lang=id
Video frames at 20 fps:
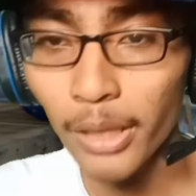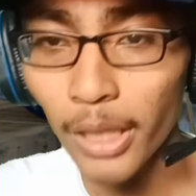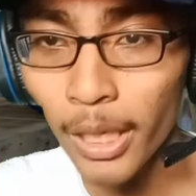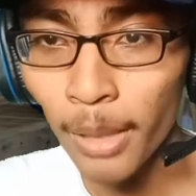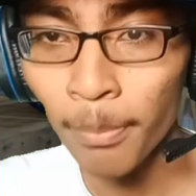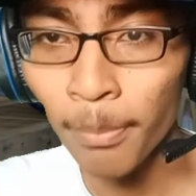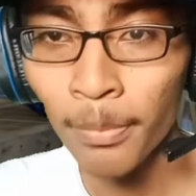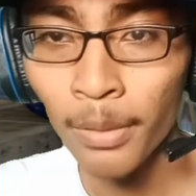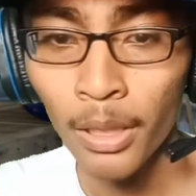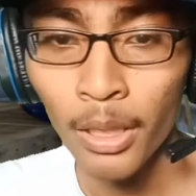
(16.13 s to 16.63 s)

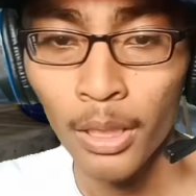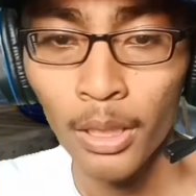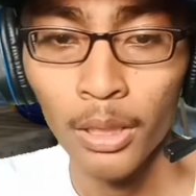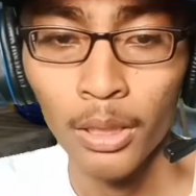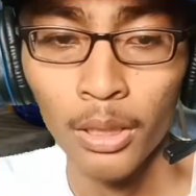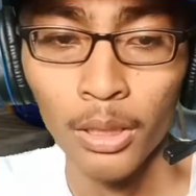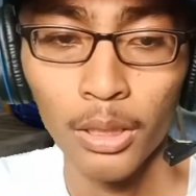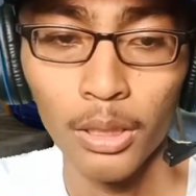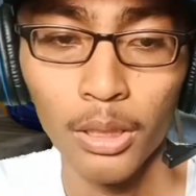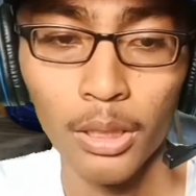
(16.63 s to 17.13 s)
game
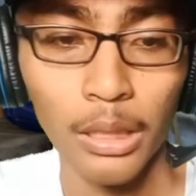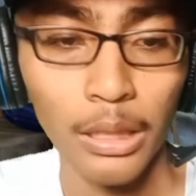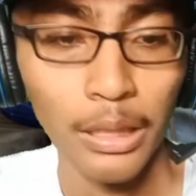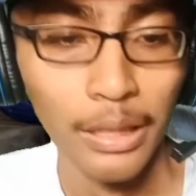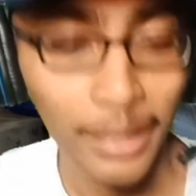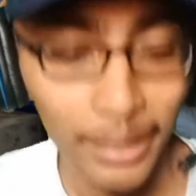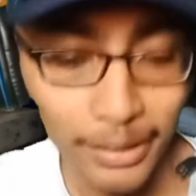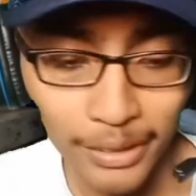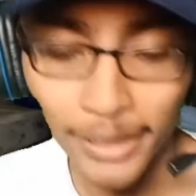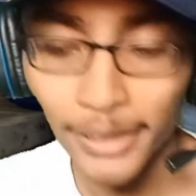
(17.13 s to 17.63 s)

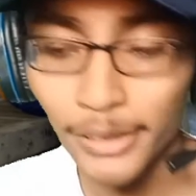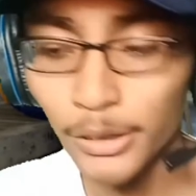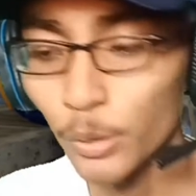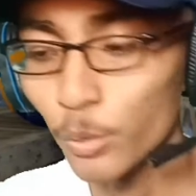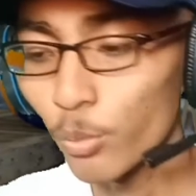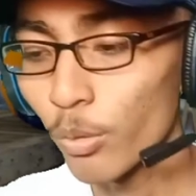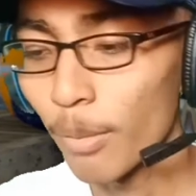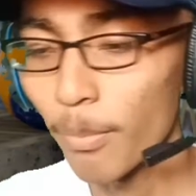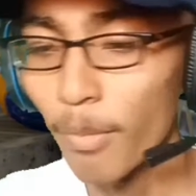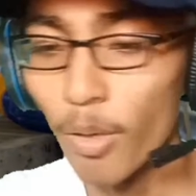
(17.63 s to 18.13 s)

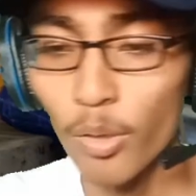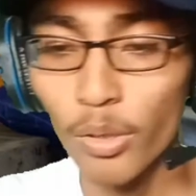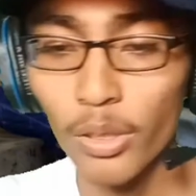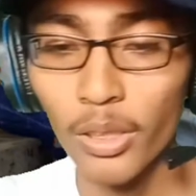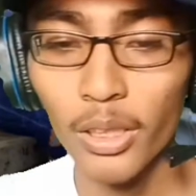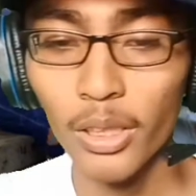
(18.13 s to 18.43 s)
YTS 2 mode